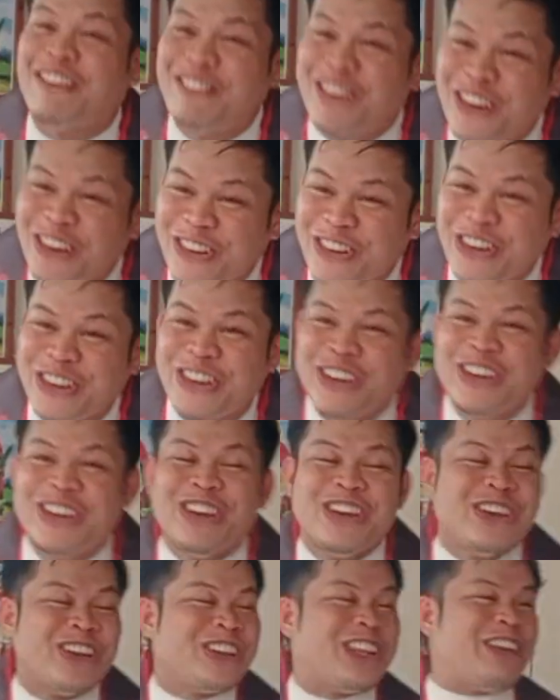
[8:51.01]
mo.
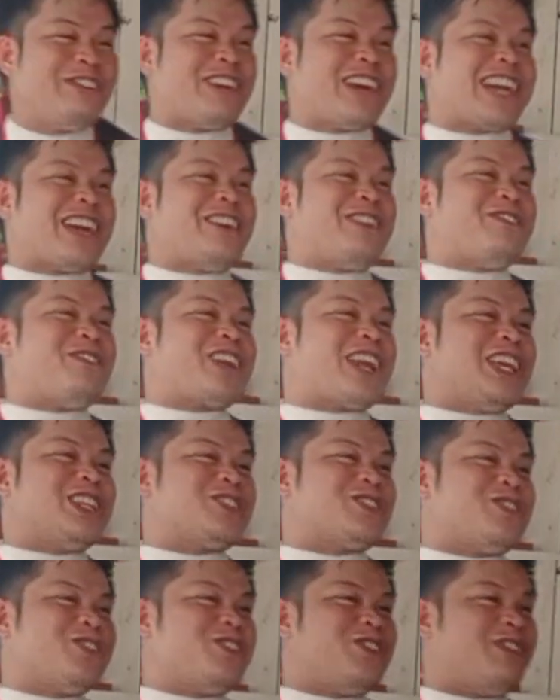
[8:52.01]
Di pa ka
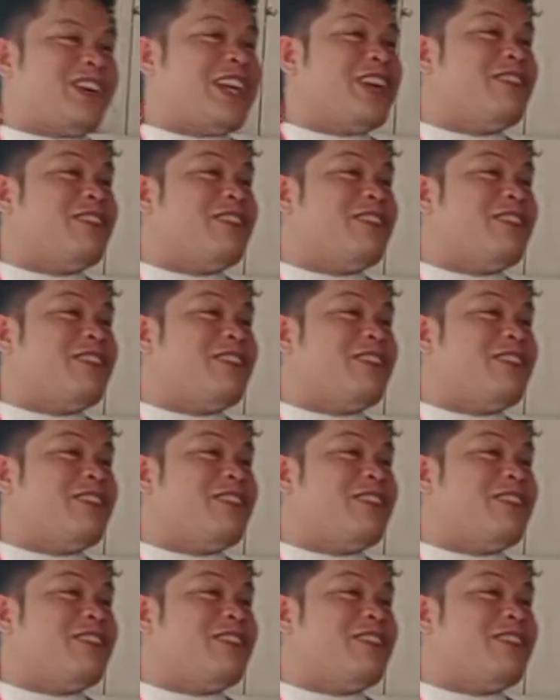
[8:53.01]
memorize og